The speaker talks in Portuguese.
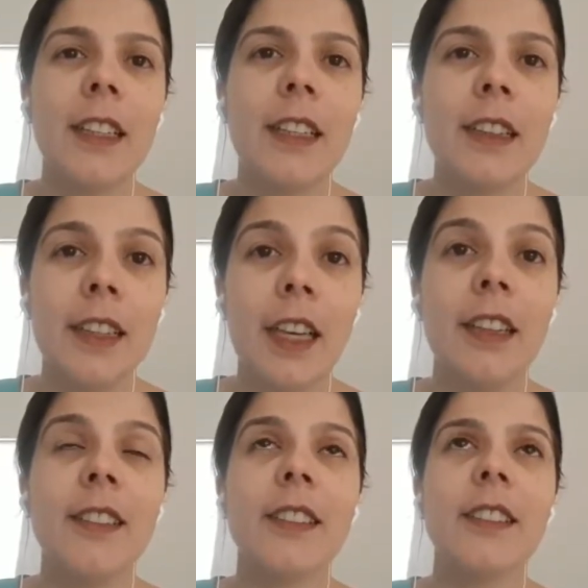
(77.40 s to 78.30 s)
que
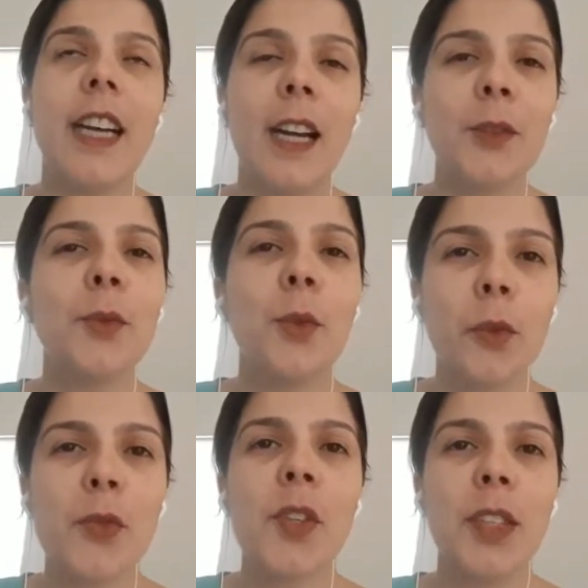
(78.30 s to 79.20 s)
tem dado um
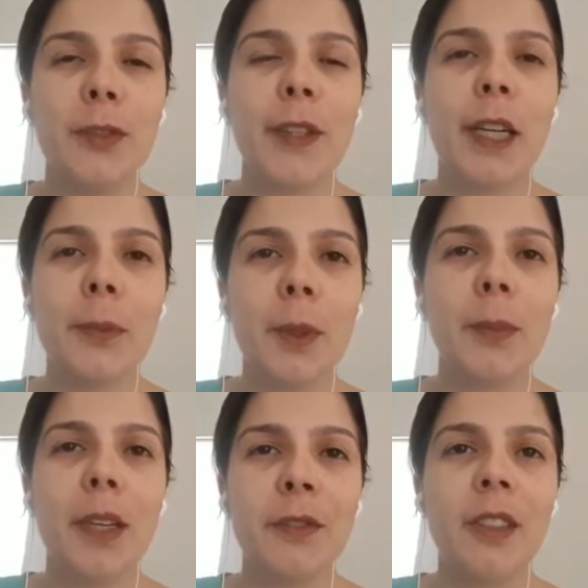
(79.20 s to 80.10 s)
novo significado para
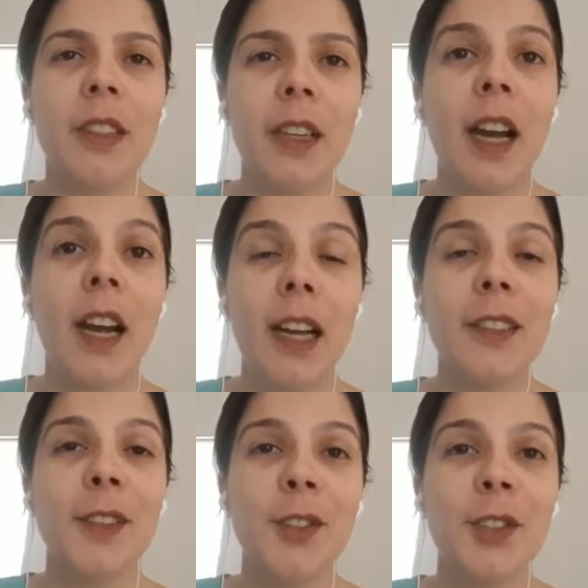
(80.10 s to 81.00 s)
minha vida a
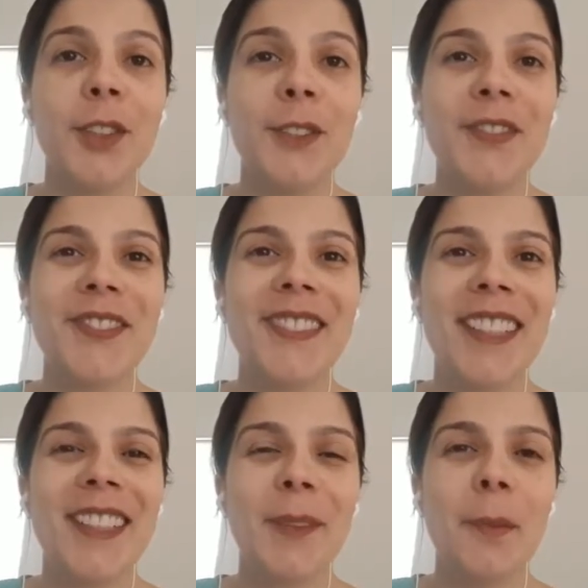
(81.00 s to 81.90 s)
cada dia.
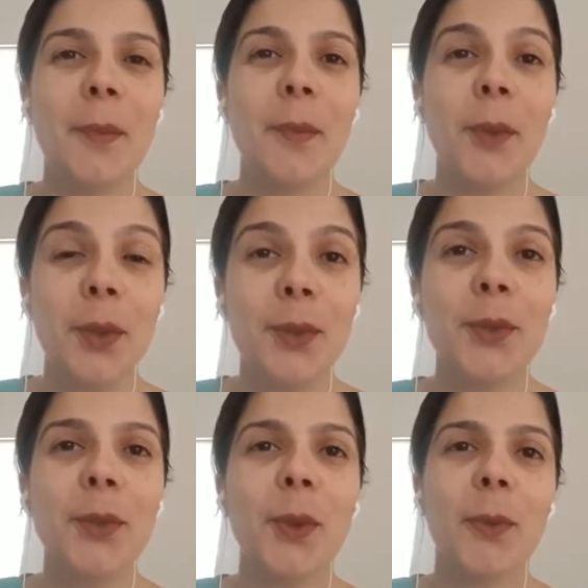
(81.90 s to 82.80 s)
Né?
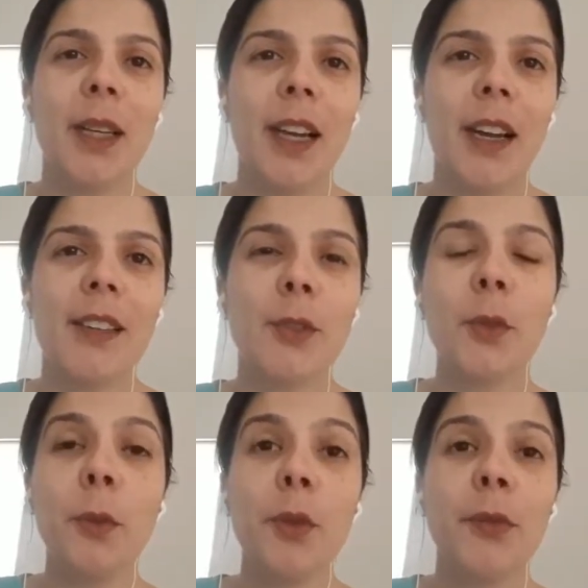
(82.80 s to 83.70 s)
Muito obrigada,
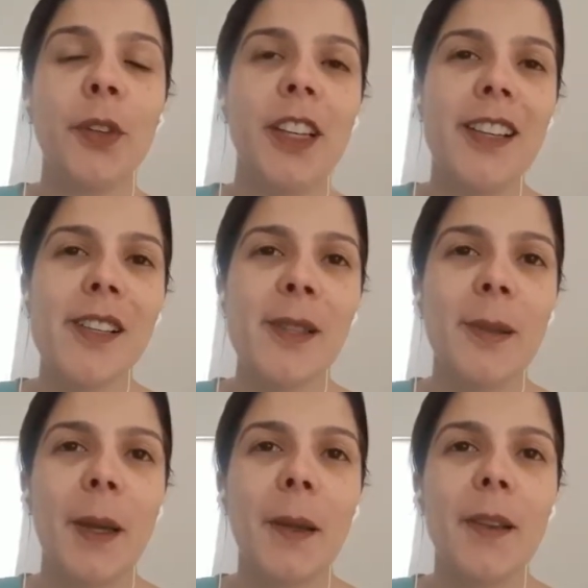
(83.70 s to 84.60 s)
estou muito feliz
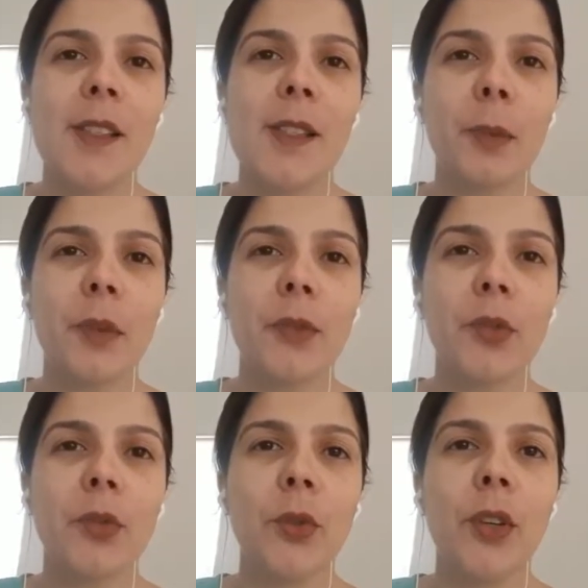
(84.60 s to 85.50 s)
né, em ser
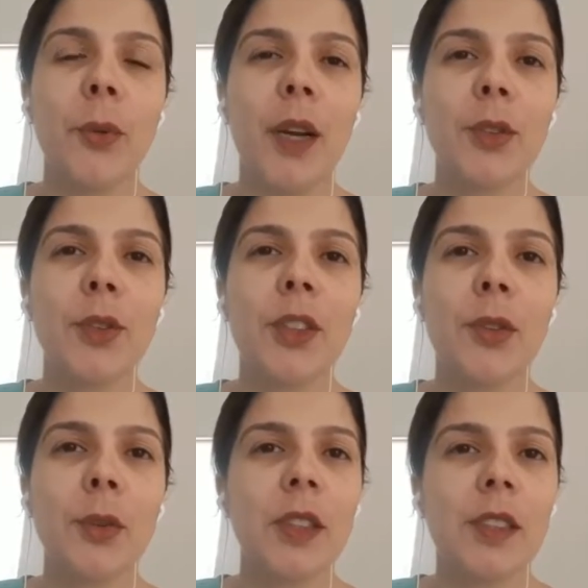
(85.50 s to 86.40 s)
professora. Eu acho que
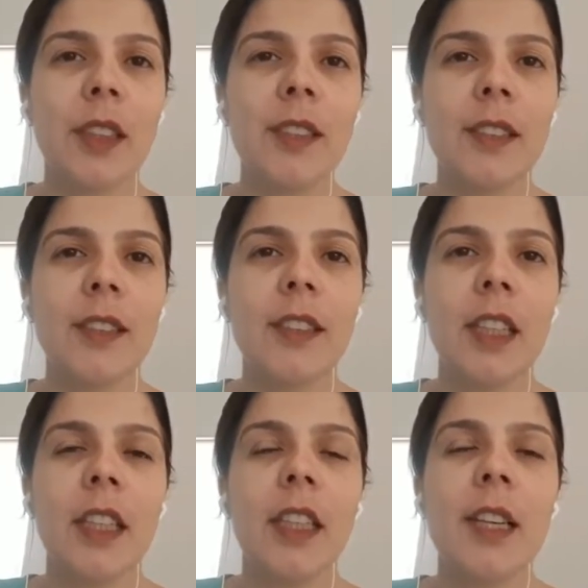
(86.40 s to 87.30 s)
todas essas
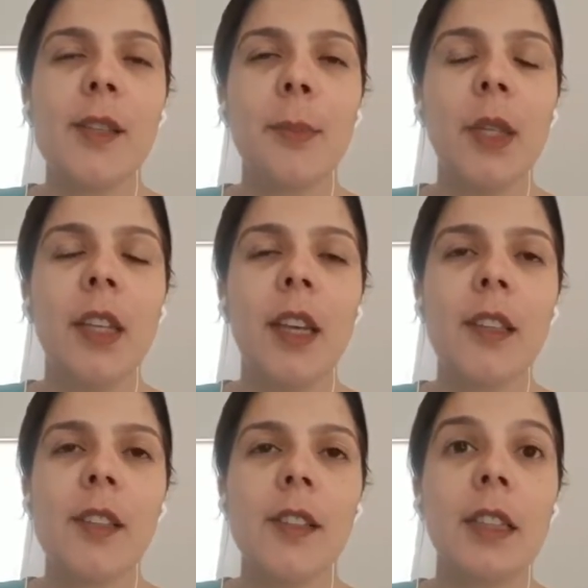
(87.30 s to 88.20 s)

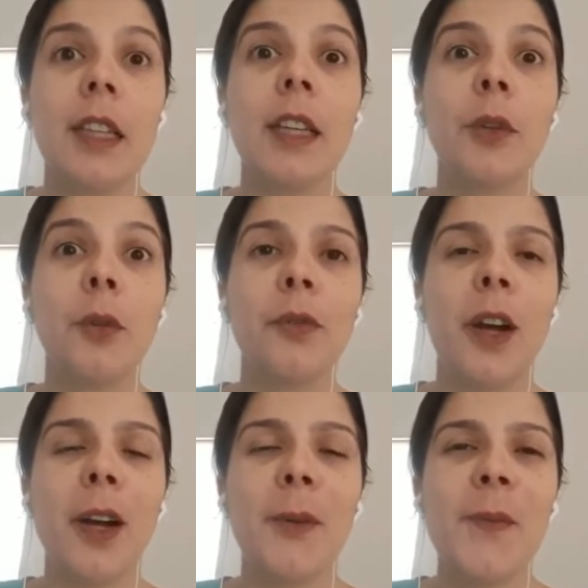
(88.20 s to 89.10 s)
experiências até
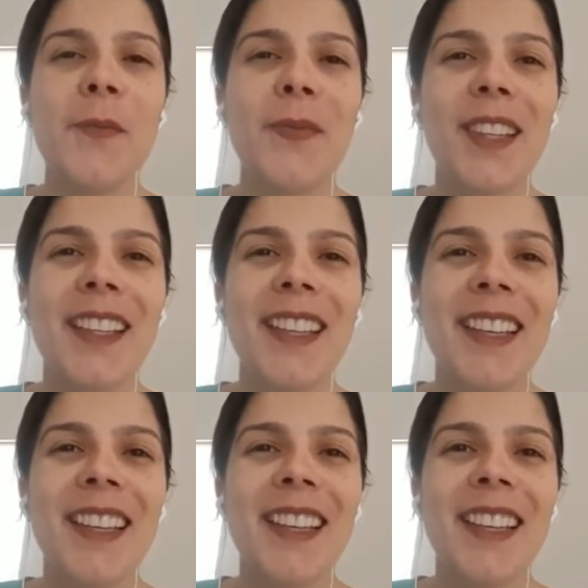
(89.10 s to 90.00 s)
renovaram
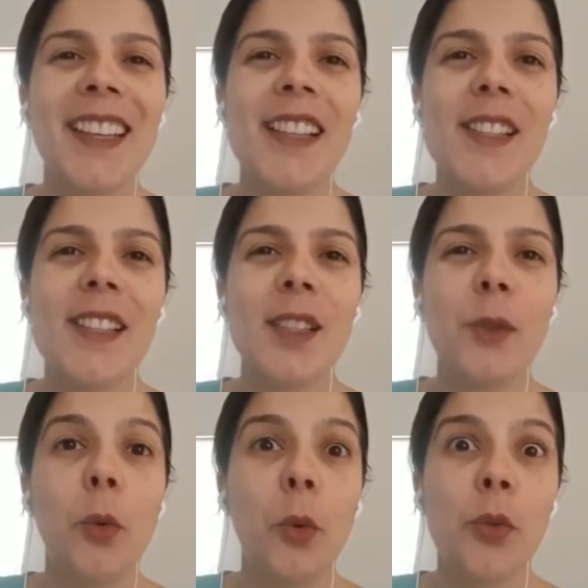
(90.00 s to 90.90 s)
é, esse
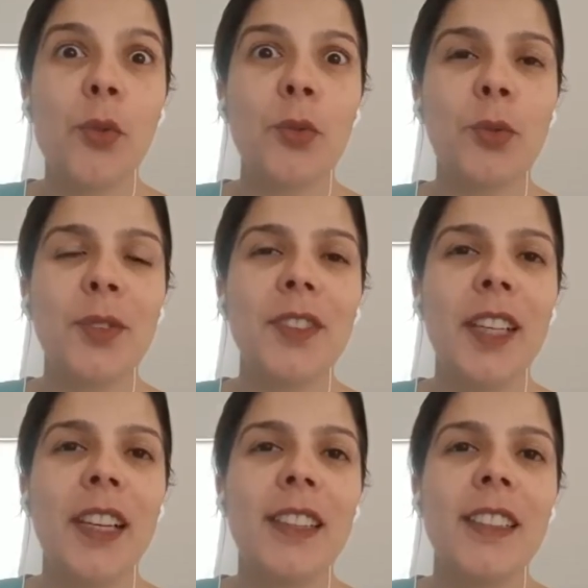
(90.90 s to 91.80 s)
gosto,
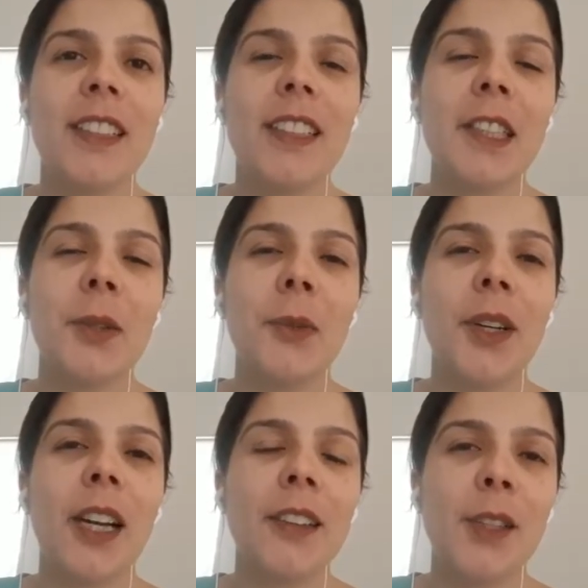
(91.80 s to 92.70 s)
né? E eu
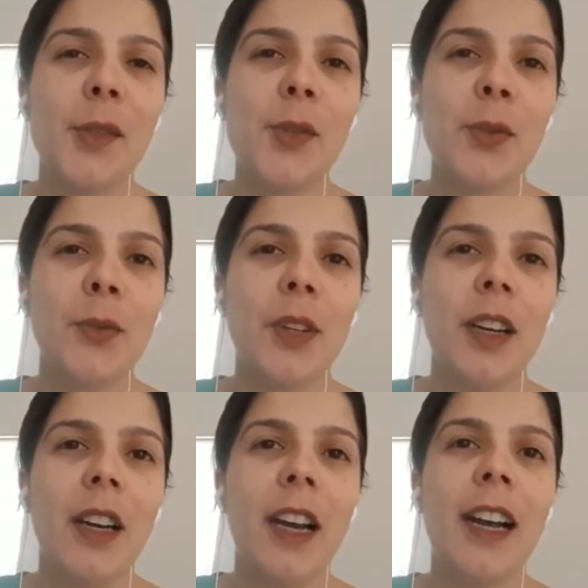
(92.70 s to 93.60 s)
agradeço
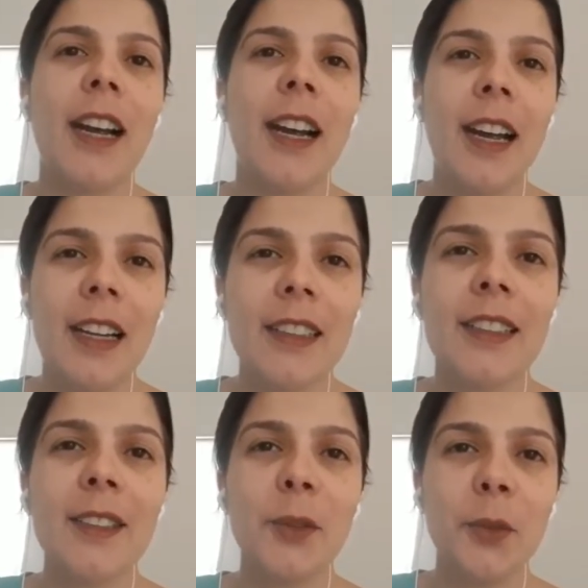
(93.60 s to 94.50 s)
a
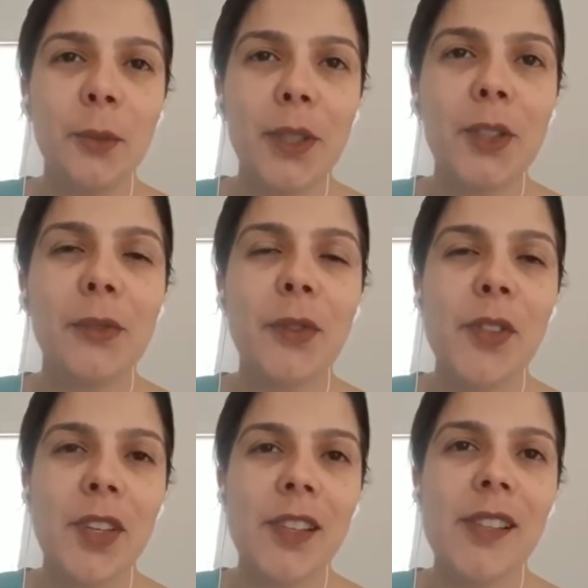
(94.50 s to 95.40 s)
cada uma de
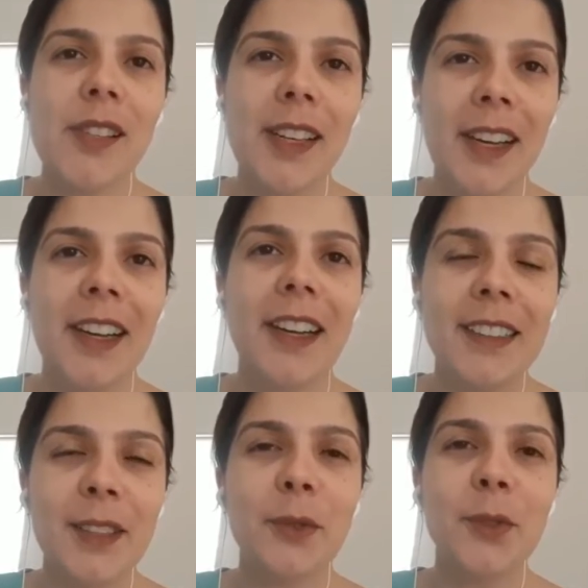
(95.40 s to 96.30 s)
vocês, a
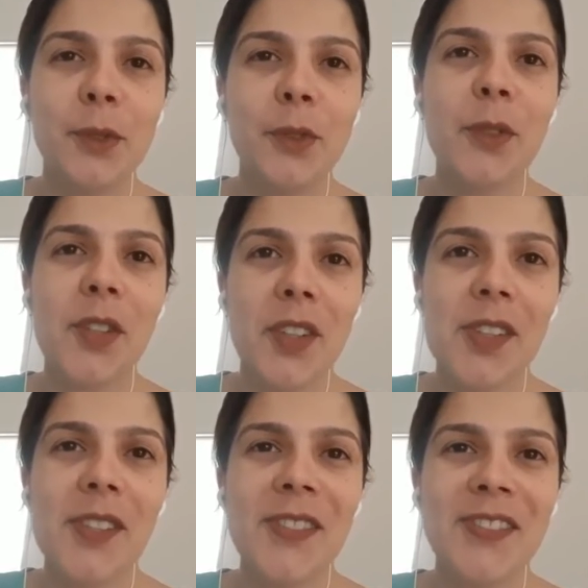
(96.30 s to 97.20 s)
cada um de
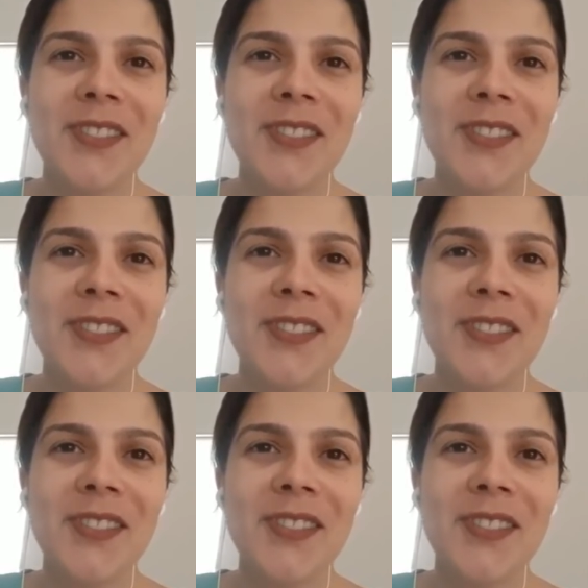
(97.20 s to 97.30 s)
vocês.